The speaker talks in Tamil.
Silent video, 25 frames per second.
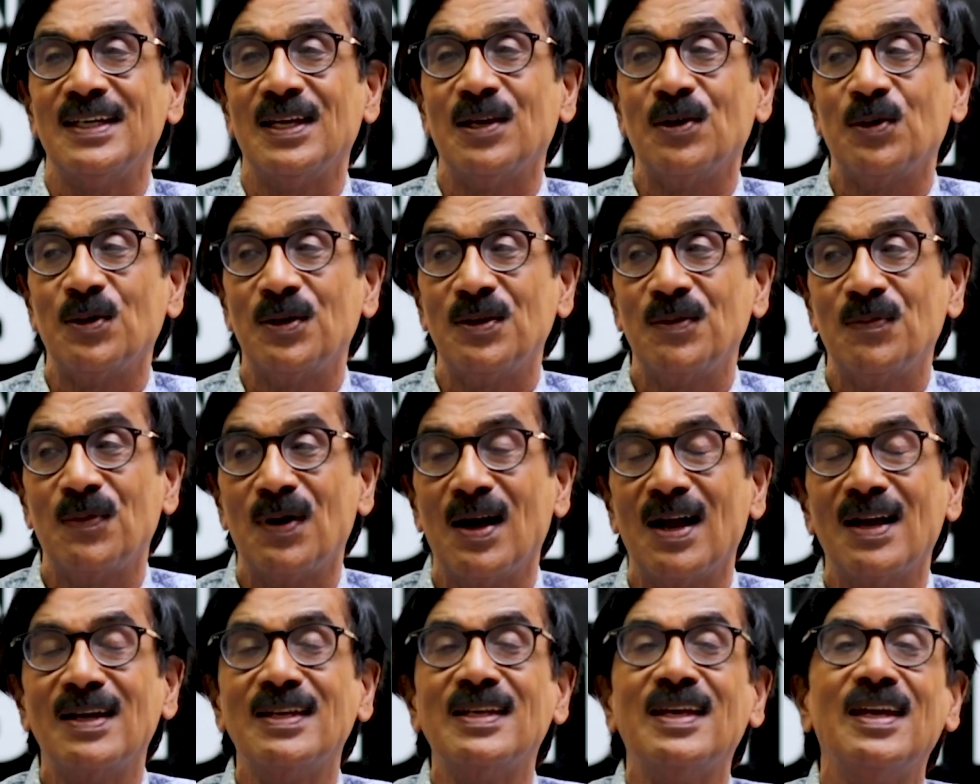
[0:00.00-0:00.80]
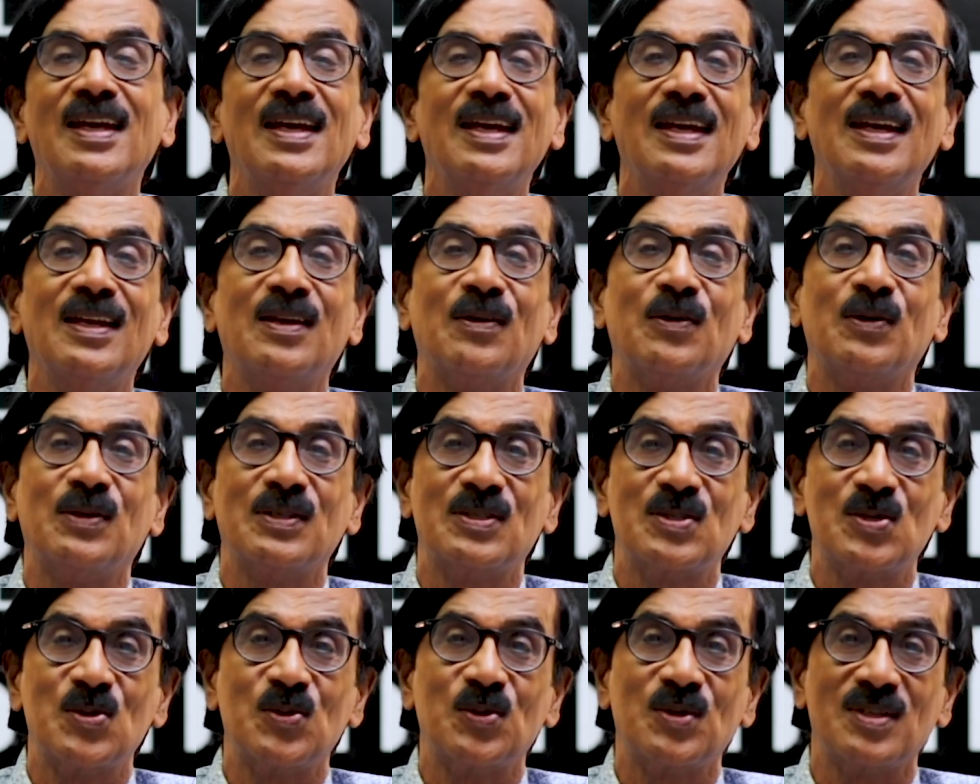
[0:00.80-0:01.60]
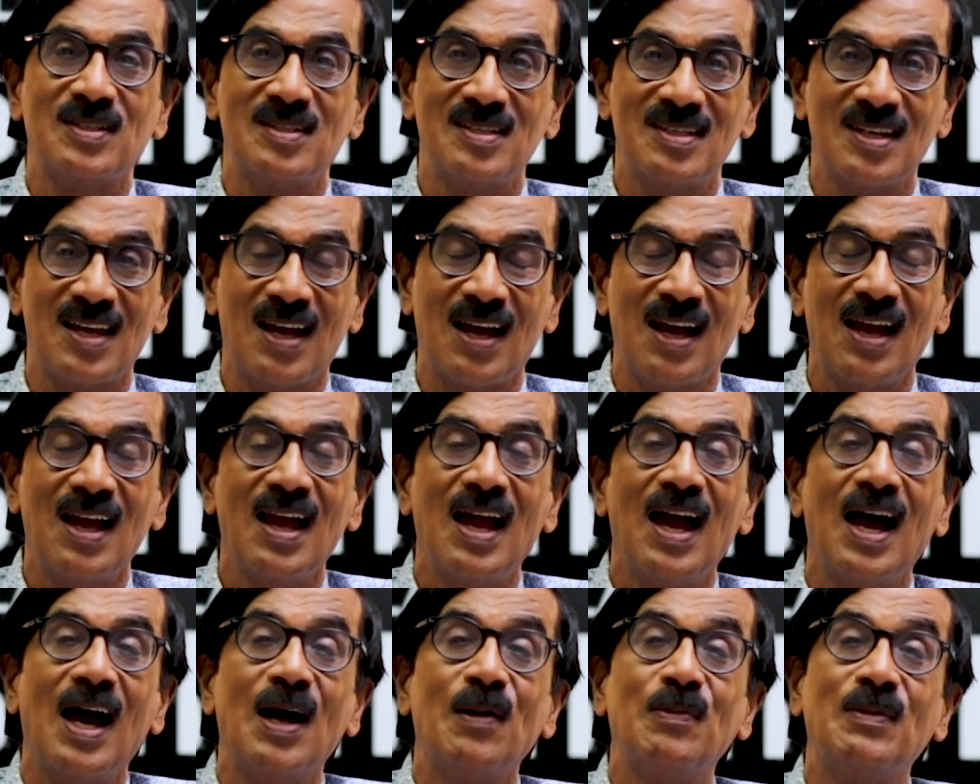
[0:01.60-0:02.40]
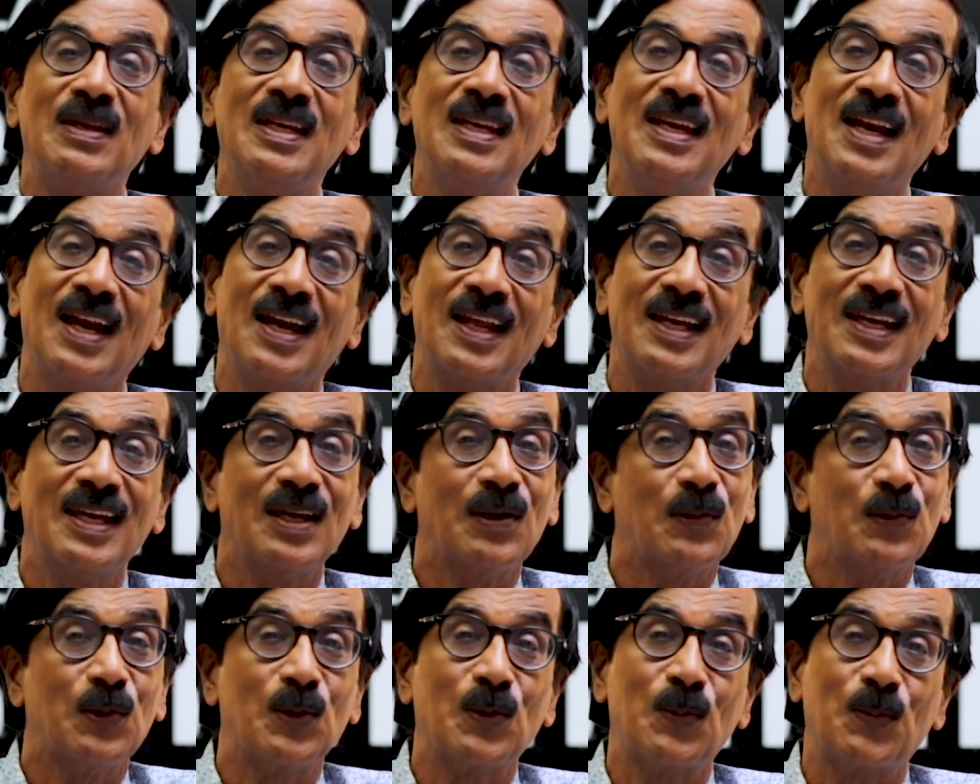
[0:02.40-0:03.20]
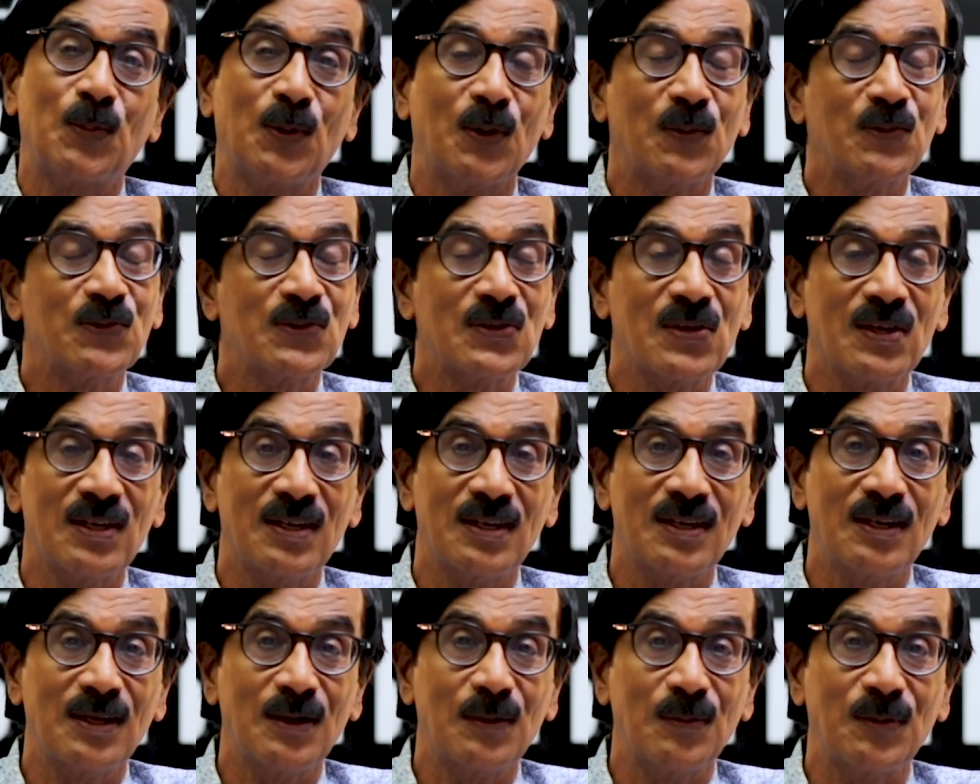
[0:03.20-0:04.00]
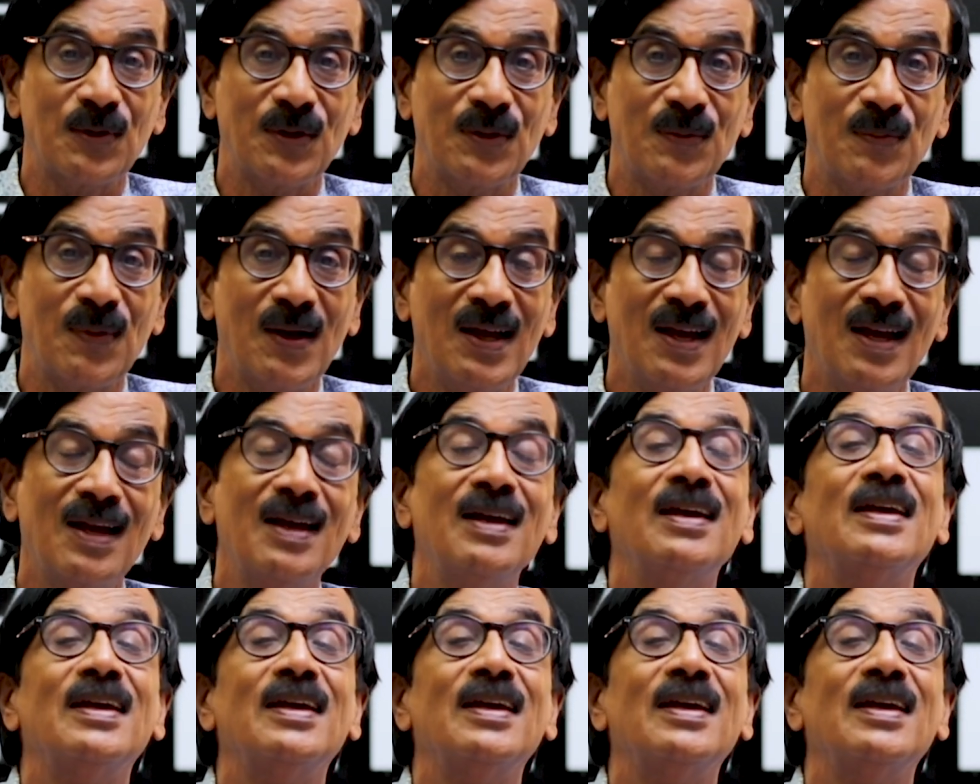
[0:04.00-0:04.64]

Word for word: என்னுடைய வாழ்க்கையே என்னுடைய ஸ்டூடெண்ட்ஸா அப்படின்னு நினைக்கிற ஒரு ப்ரொஃபஸர் இருக்க முடியுமா